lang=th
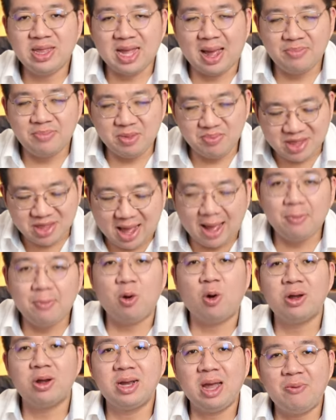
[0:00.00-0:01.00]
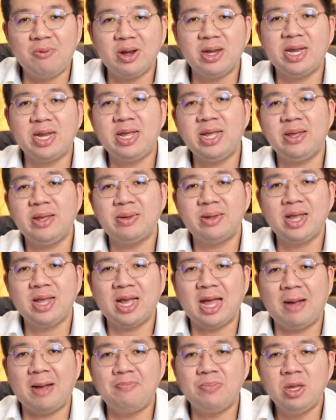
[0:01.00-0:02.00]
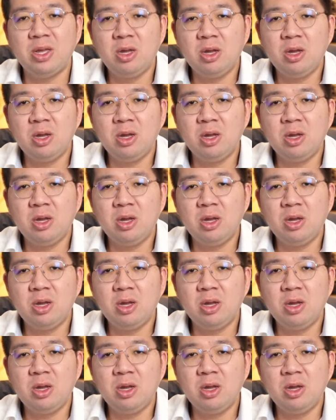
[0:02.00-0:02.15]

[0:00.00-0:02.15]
333 คนนะวันนี้นะครับ